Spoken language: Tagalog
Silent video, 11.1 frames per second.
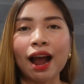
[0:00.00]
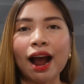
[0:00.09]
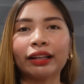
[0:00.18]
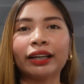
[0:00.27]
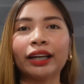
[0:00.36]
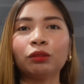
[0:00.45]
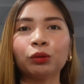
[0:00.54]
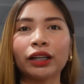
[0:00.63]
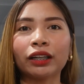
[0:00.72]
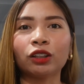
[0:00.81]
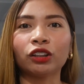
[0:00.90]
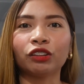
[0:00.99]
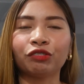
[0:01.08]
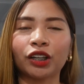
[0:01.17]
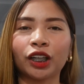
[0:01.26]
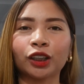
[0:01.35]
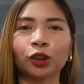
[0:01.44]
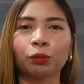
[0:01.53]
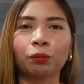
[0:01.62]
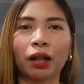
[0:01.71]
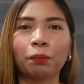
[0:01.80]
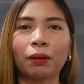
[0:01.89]
at hit mo na rin notification
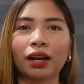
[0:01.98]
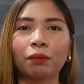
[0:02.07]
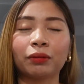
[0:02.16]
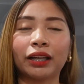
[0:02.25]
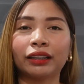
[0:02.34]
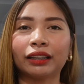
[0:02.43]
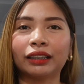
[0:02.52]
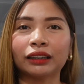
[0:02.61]
bell para updated